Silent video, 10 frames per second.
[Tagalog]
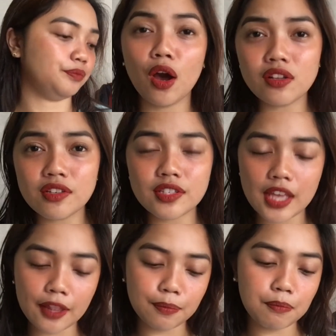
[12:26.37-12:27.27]
Also
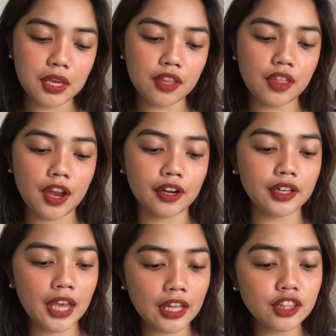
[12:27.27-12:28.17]
sent me their
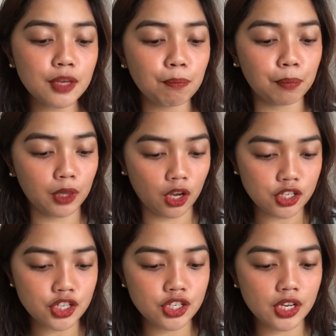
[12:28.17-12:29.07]
Candy
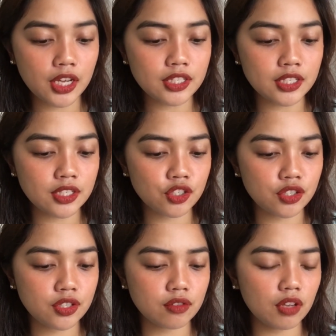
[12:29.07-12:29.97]
Blush. It's
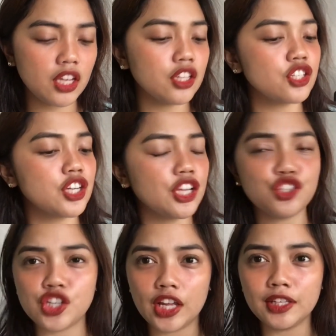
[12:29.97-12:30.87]
in the
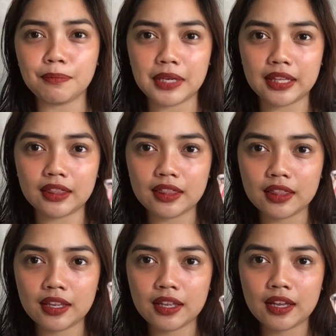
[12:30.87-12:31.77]
shade Jelly Bean.
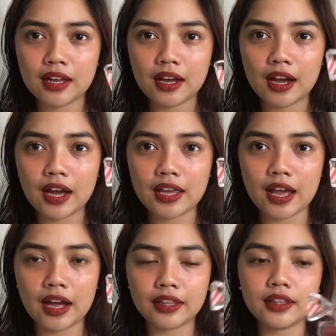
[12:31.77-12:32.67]

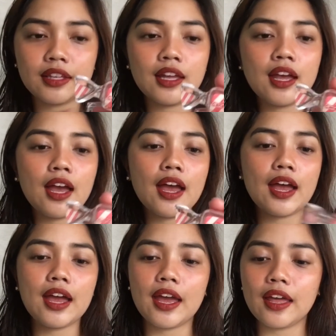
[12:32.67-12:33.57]
Ayan.
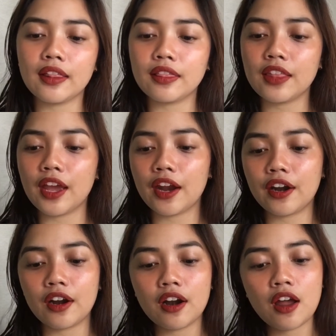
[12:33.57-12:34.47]
And
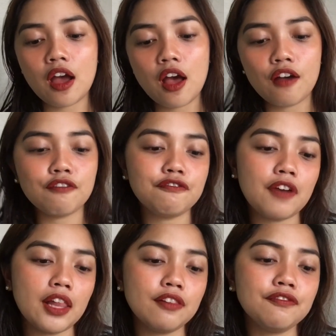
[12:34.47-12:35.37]
their
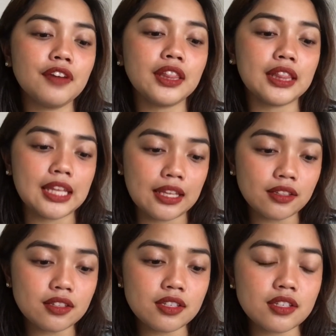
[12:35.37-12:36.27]
Velvet
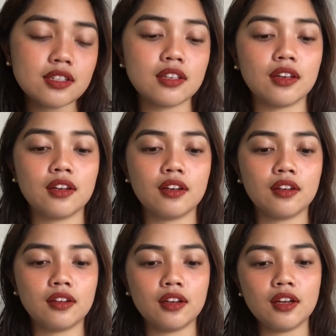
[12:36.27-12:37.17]
Tints
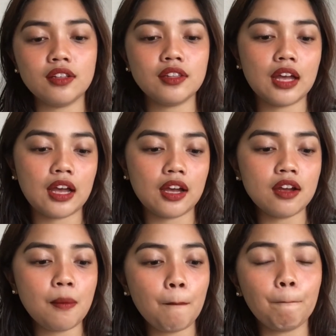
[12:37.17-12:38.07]

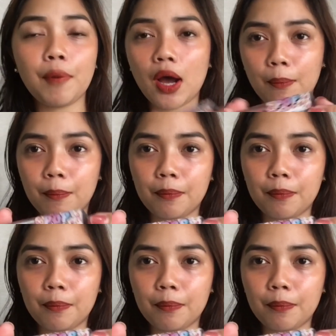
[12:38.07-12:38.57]
na Pop.